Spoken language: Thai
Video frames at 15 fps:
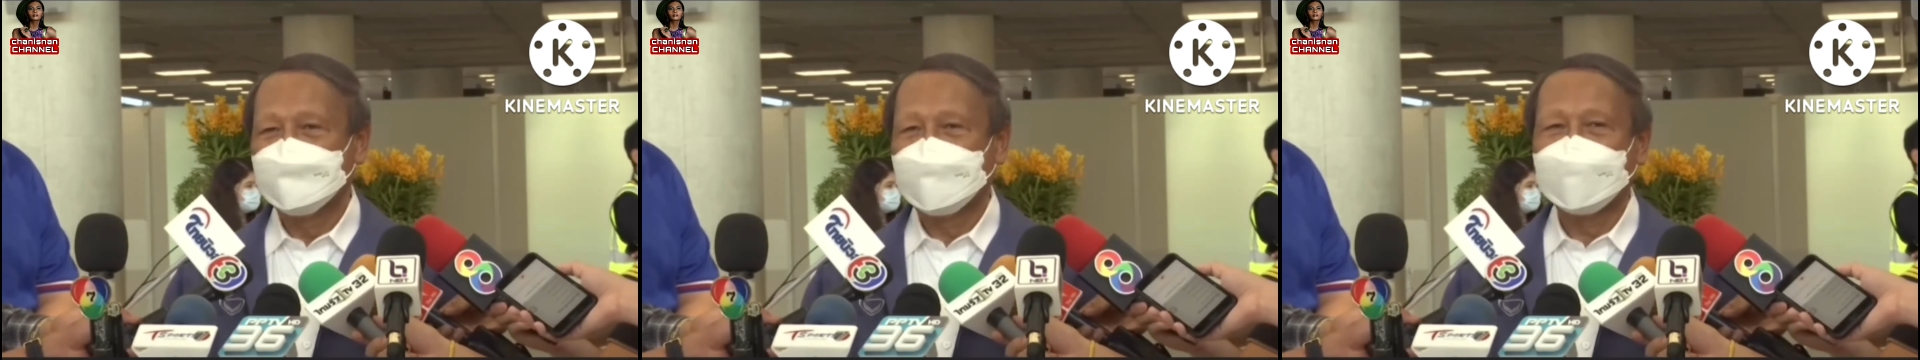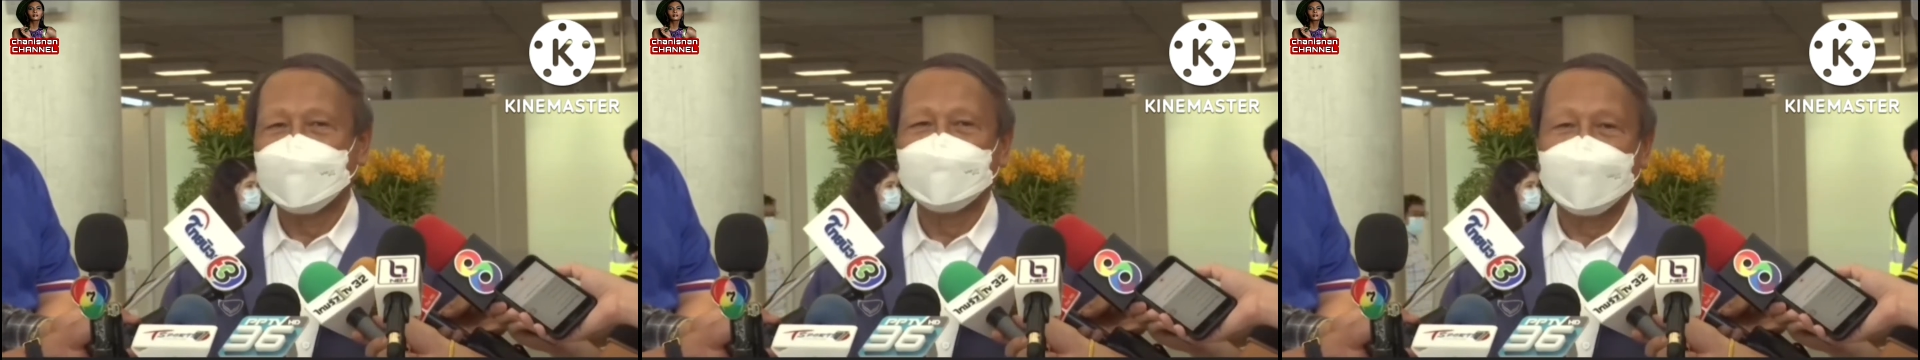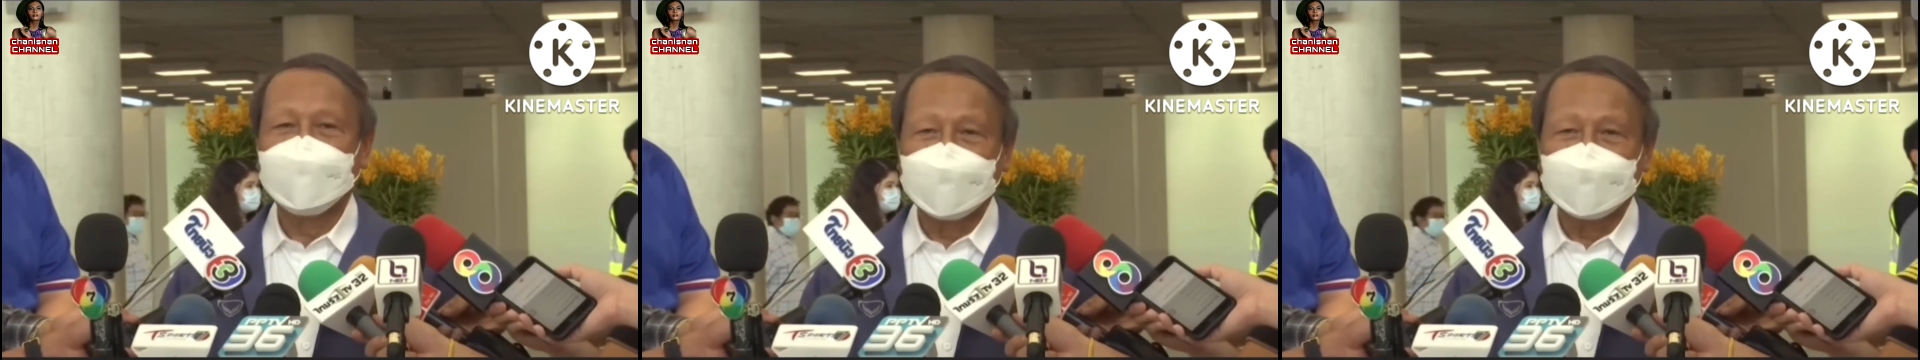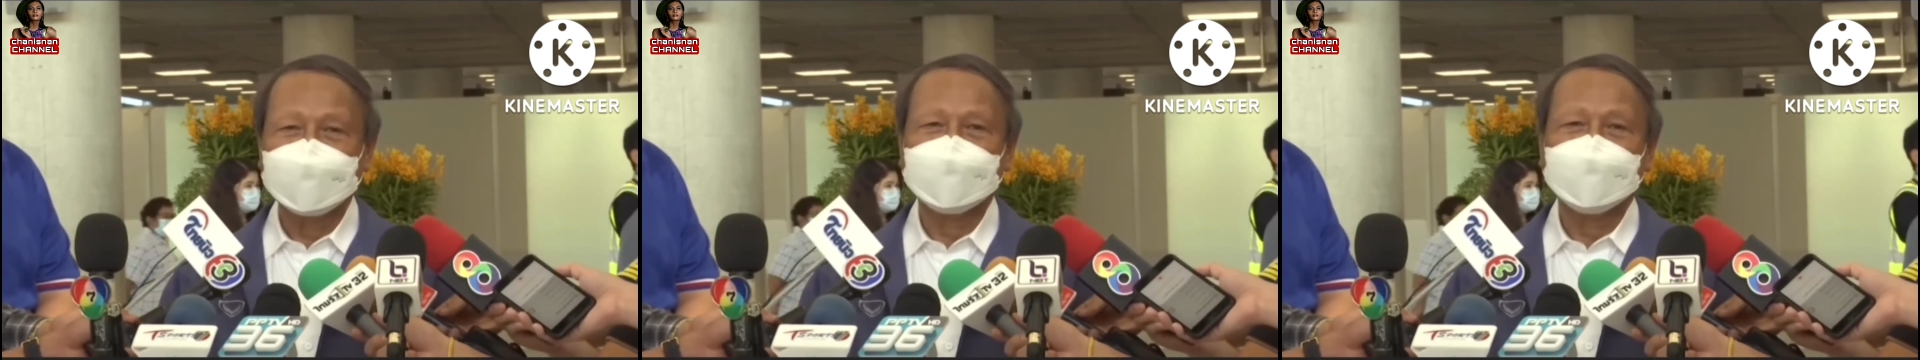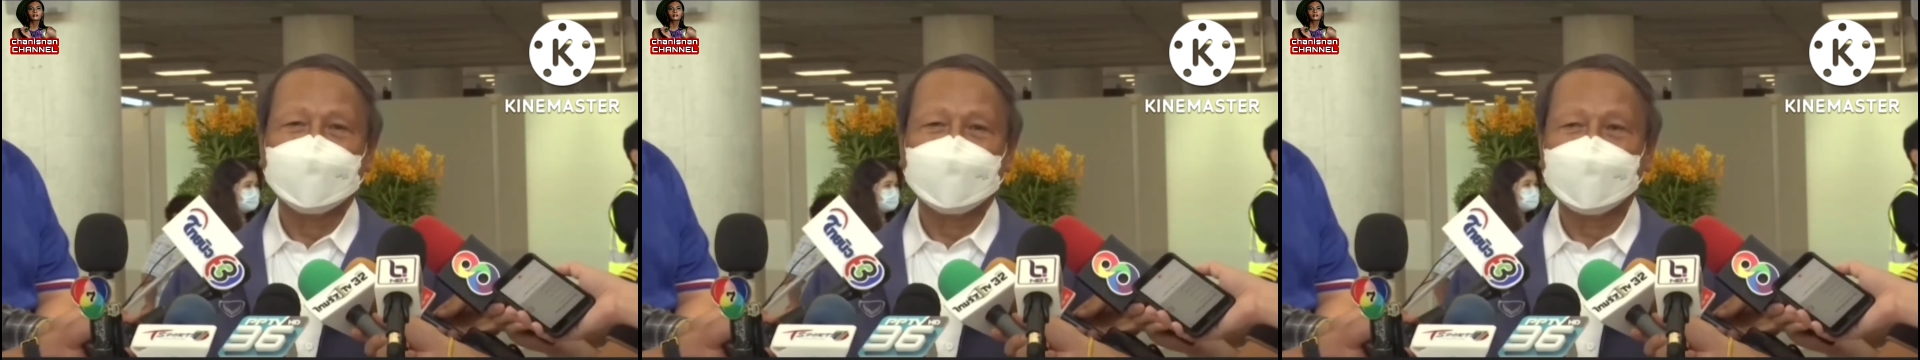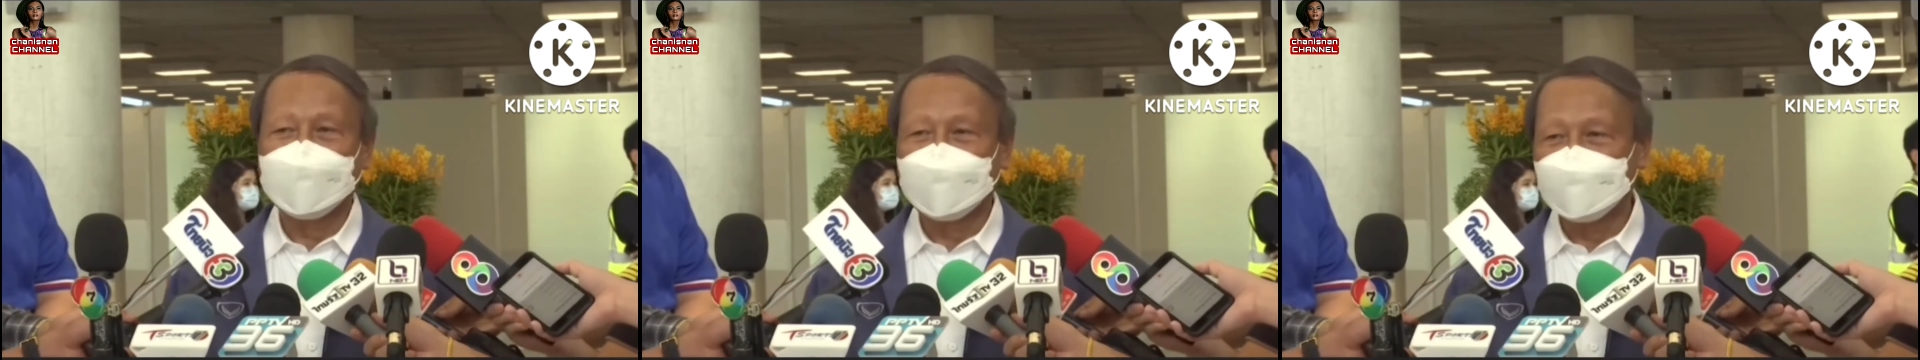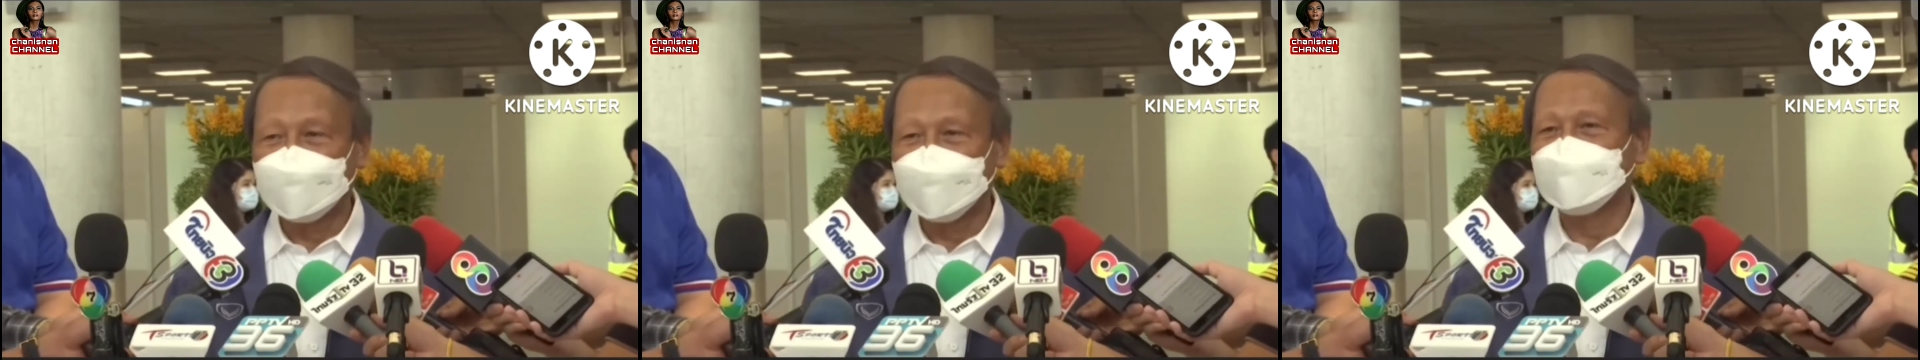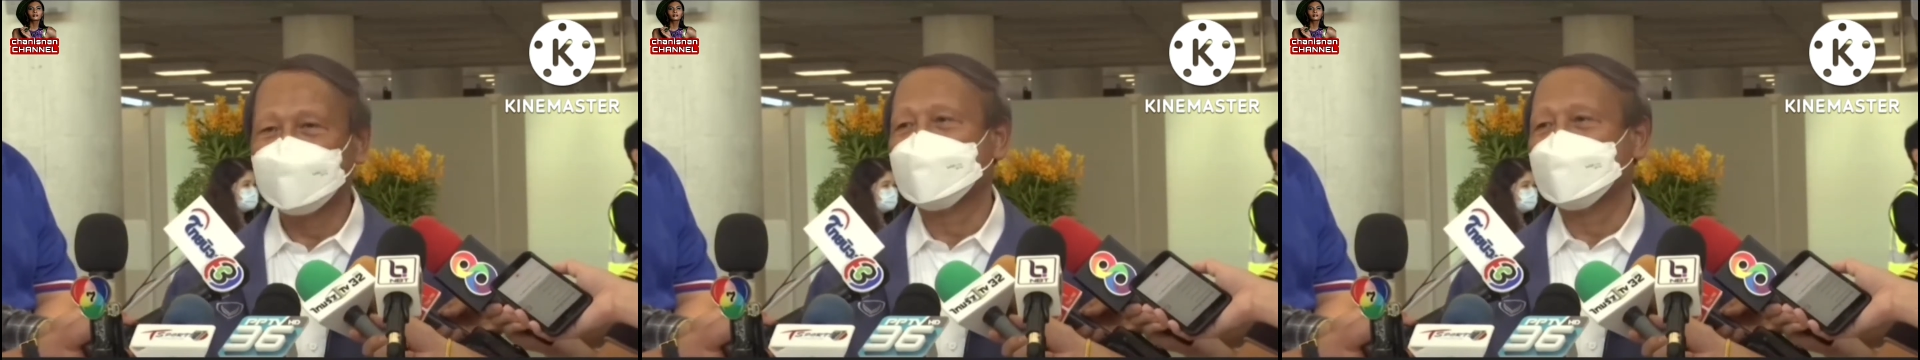สัทธากำลัง แล้วก็
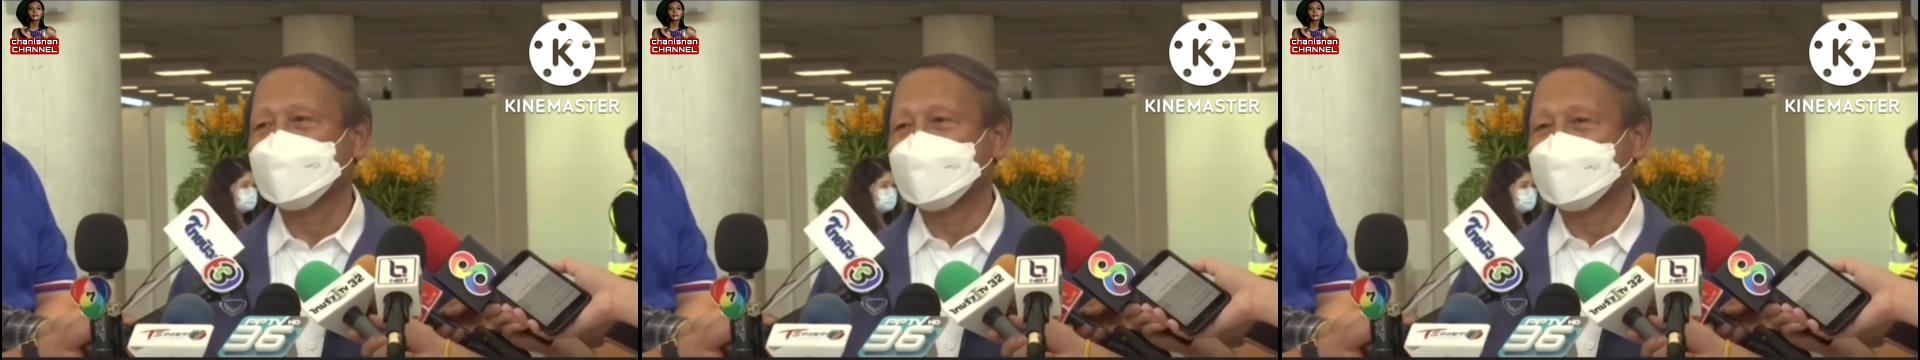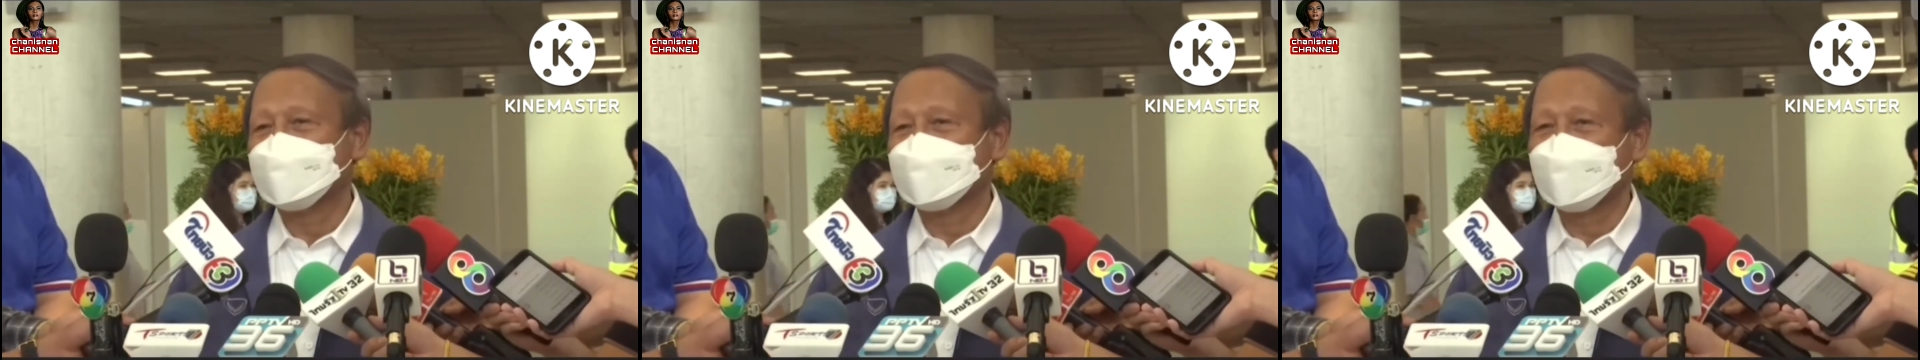นำเอาสิ่ง